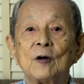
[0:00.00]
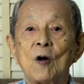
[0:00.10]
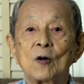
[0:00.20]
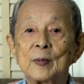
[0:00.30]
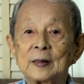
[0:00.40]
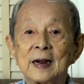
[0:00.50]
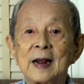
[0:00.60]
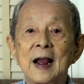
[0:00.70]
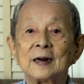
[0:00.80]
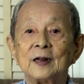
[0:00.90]
ออกมาทั้ง
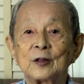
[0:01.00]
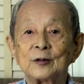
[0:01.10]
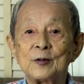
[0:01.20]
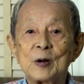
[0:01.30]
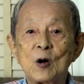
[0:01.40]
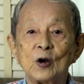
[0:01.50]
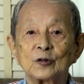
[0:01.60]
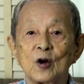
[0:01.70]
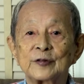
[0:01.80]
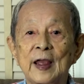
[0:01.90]
ข้างเลยตอนนี้มันก็ห้อย
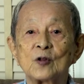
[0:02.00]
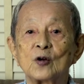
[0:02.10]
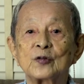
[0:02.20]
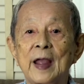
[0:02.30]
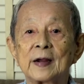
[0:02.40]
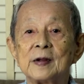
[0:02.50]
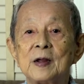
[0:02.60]
ตองแต่งตองแต่ง